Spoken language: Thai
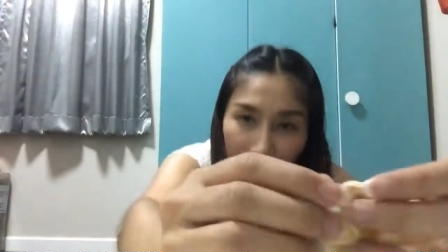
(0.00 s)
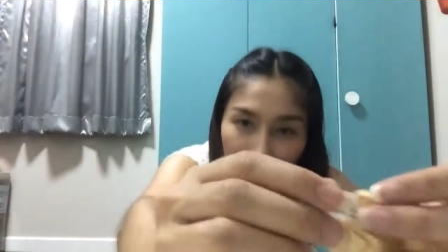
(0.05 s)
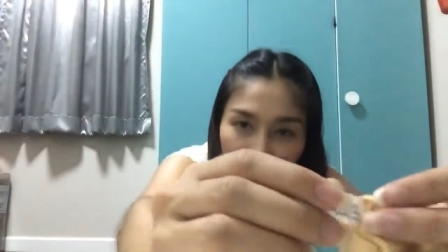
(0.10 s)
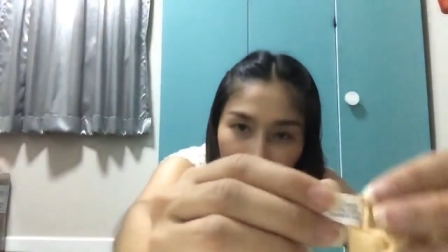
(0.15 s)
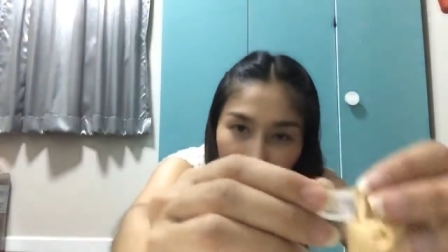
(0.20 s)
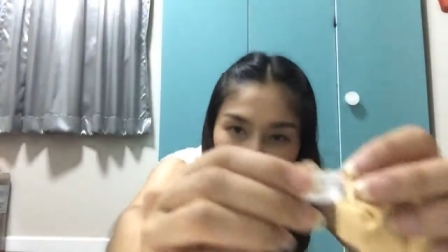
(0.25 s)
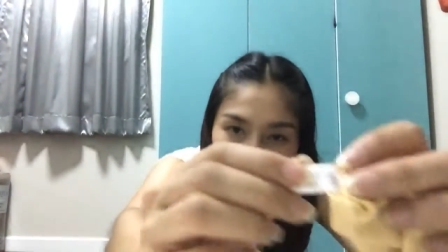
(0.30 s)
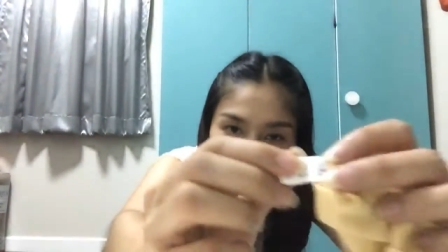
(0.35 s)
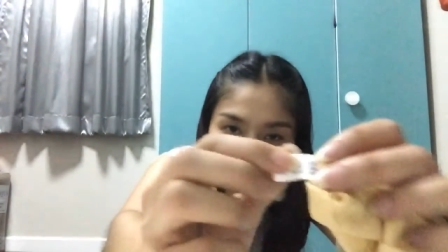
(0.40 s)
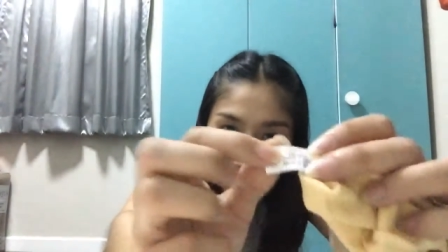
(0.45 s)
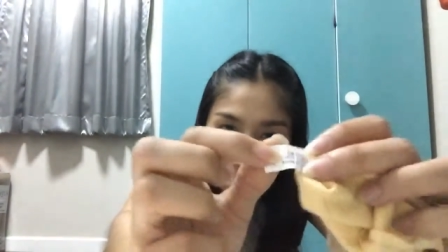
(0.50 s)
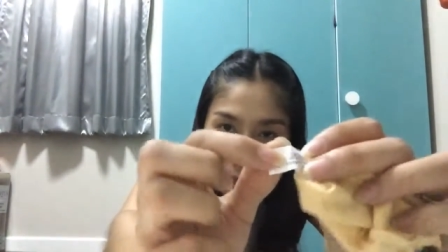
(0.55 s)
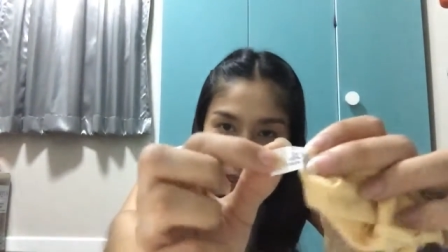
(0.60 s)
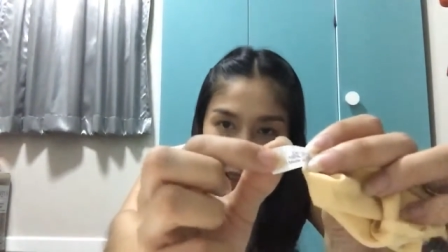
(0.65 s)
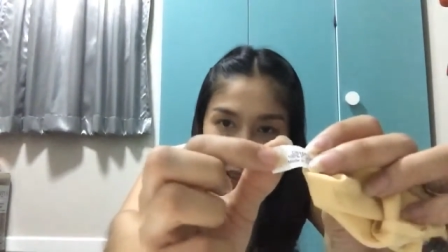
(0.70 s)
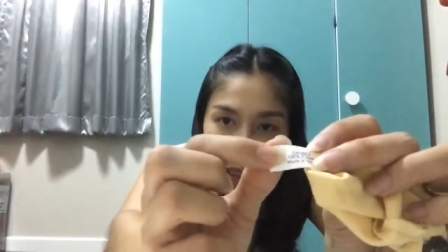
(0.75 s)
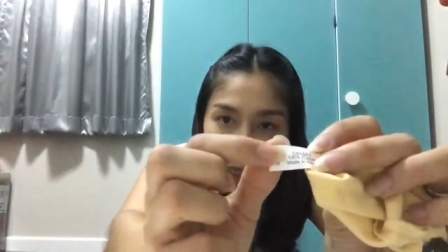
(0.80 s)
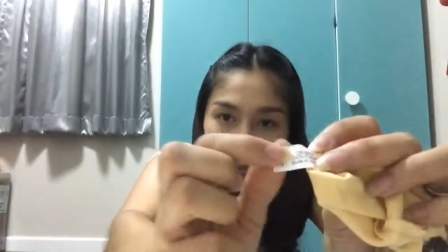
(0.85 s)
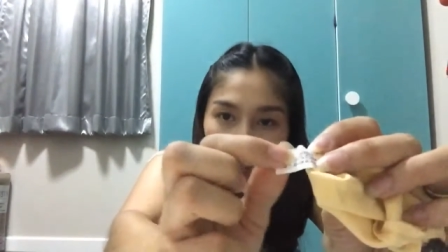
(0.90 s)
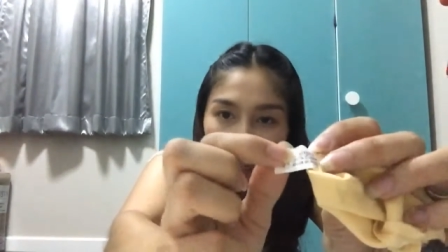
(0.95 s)
ข้างในกระเป๋าใบ
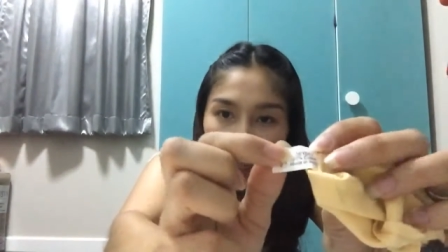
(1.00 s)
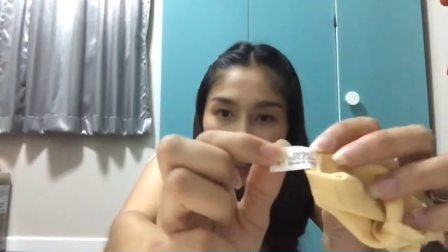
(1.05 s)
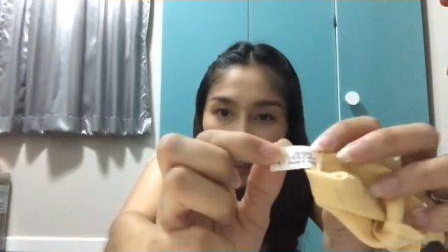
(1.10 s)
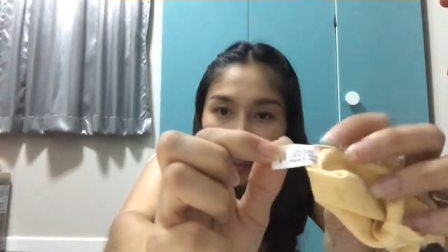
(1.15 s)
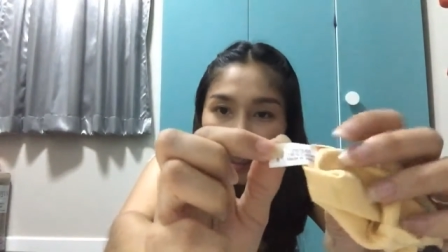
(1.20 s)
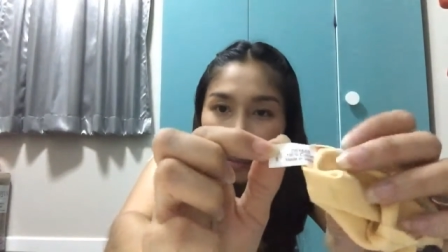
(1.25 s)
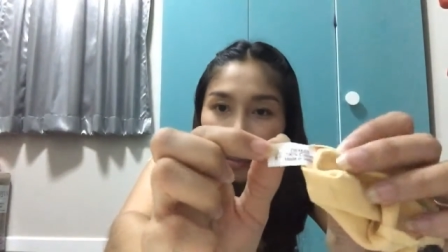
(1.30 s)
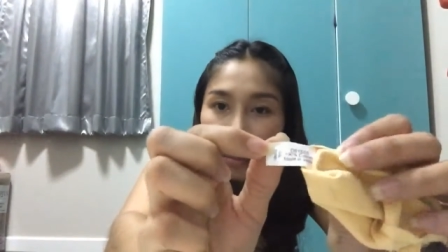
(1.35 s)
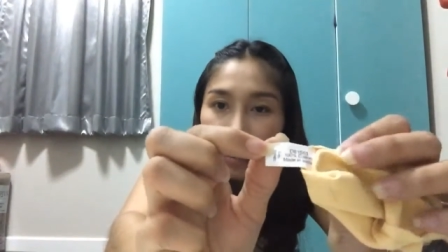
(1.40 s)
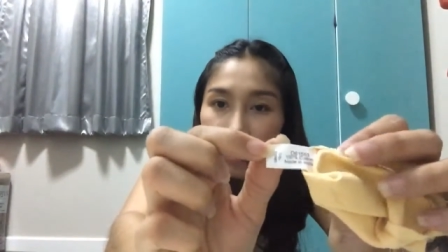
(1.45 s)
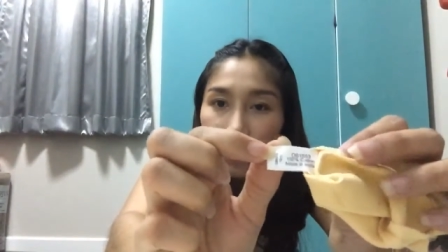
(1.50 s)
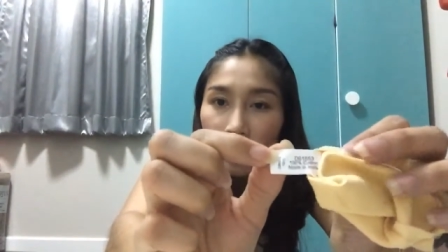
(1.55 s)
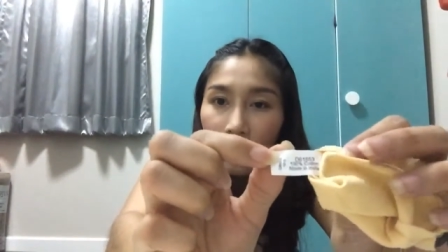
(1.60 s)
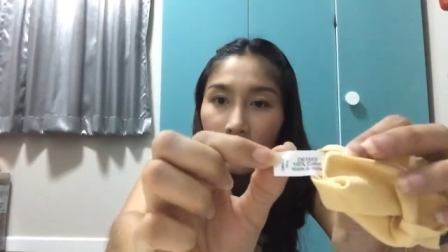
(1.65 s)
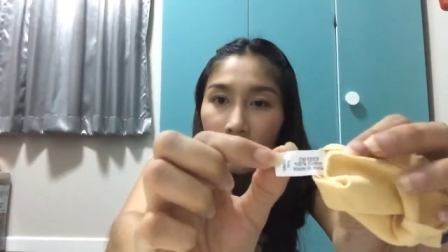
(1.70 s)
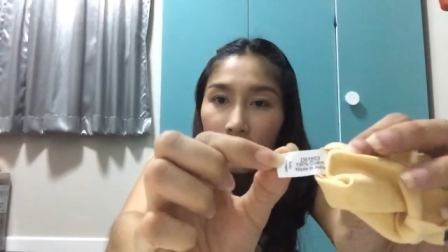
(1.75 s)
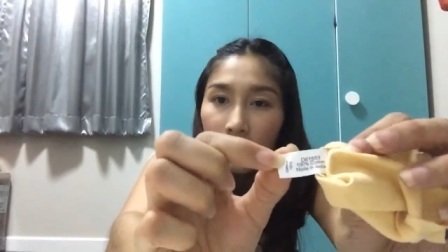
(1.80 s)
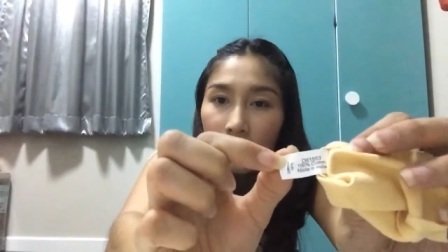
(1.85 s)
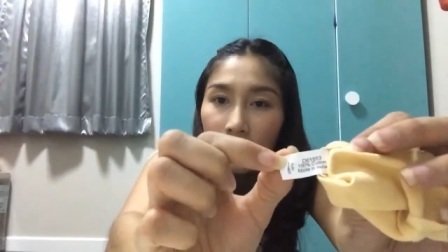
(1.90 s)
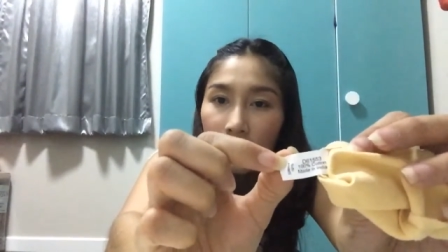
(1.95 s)
เล็
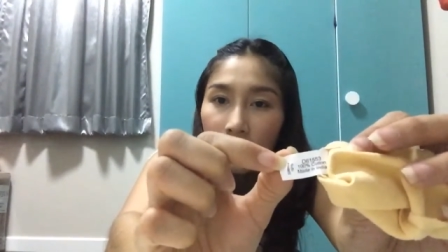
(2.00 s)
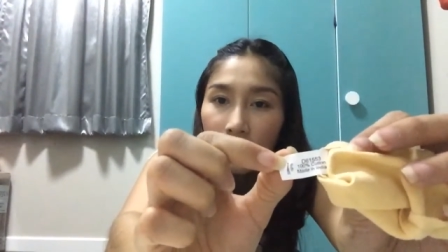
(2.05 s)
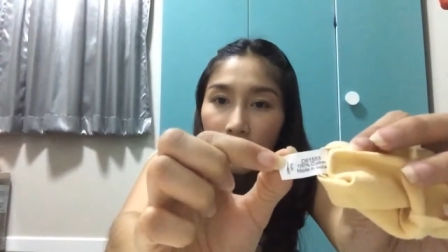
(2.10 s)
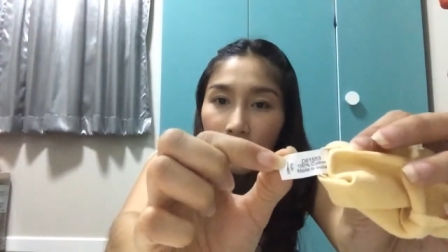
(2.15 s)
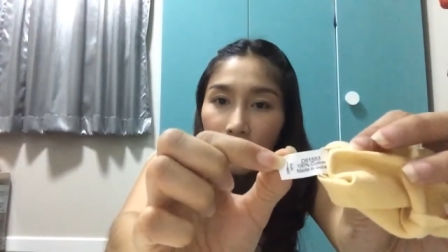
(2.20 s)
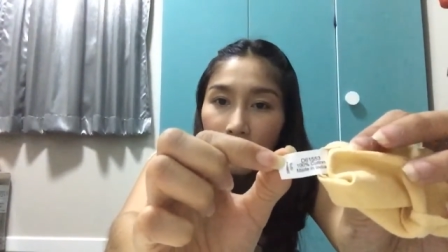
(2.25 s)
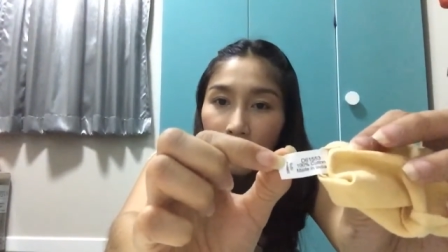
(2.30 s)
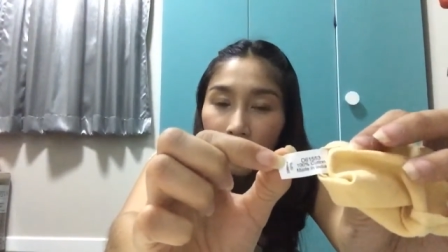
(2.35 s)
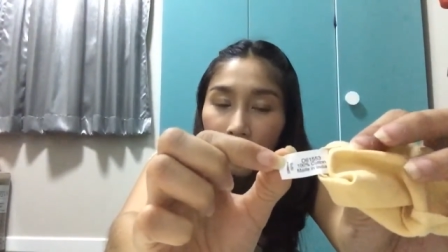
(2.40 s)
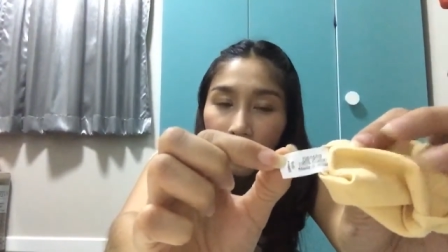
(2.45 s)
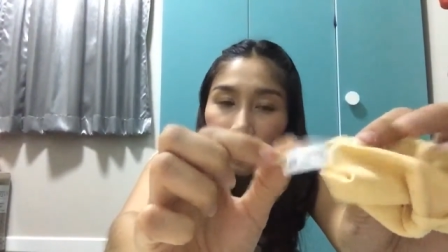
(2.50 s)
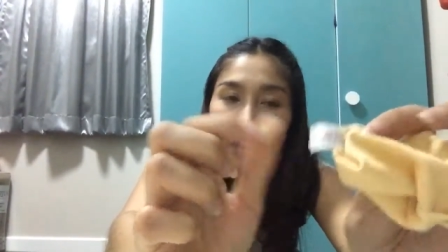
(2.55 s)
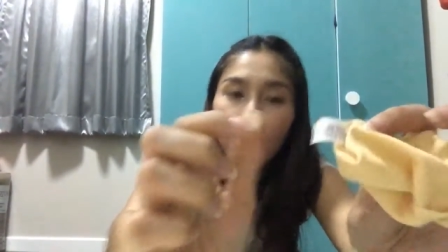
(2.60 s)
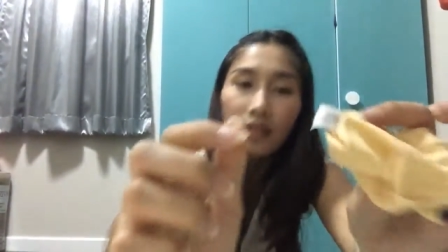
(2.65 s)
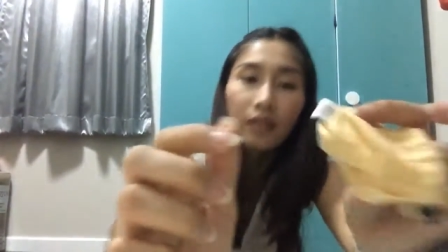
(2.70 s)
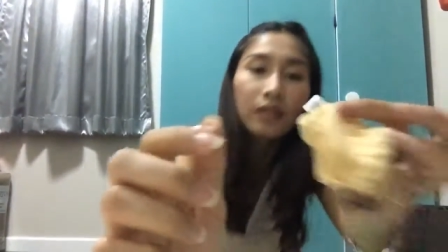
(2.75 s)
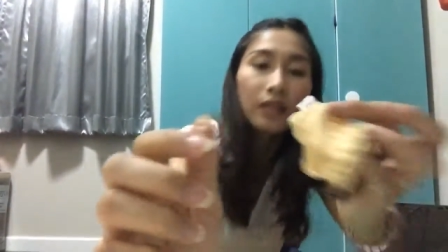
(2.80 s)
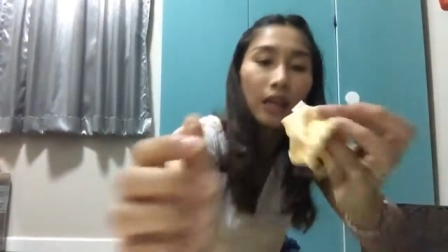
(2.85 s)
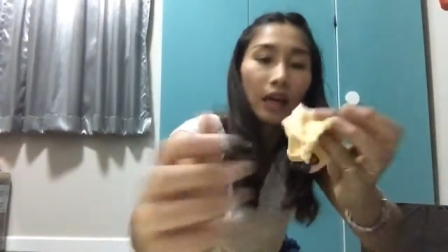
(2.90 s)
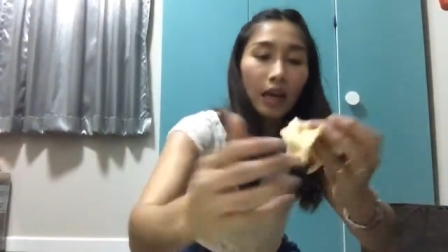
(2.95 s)

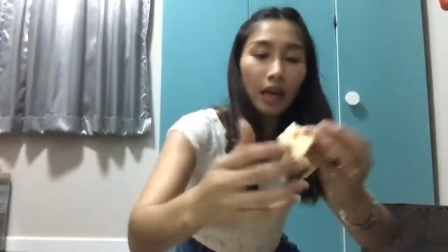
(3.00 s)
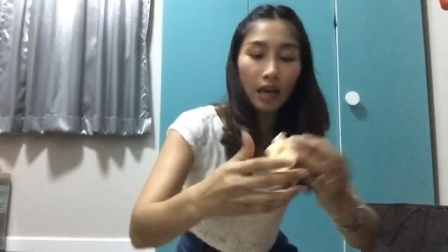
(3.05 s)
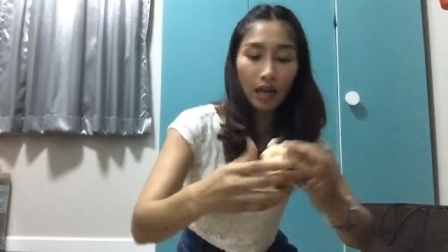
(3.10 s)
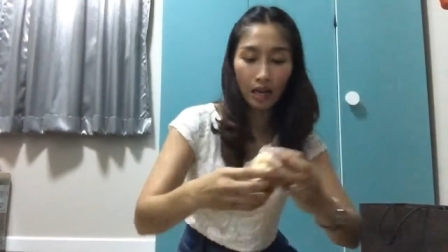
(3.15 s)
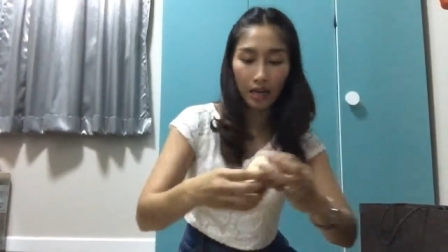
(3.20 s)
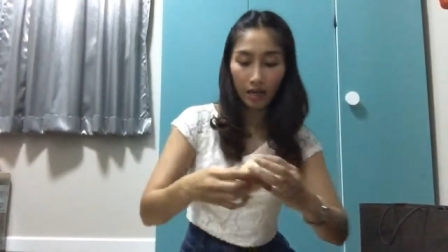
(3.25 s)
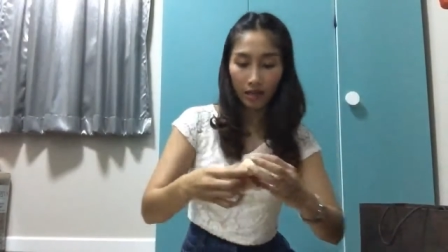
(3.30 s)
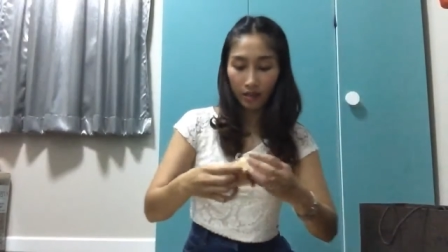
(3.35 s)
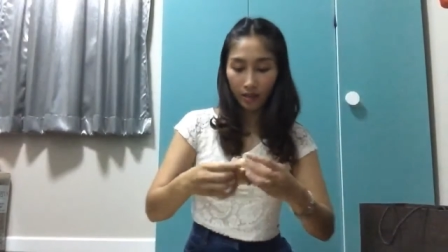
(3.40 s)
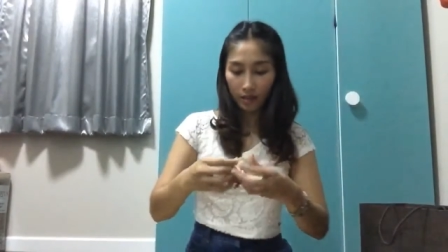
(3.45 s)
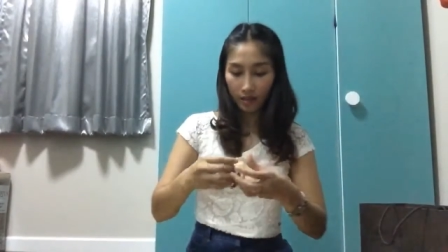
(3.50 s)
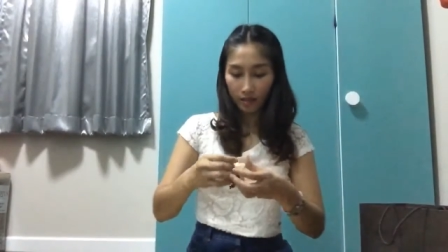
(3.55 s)
กๆนะคะ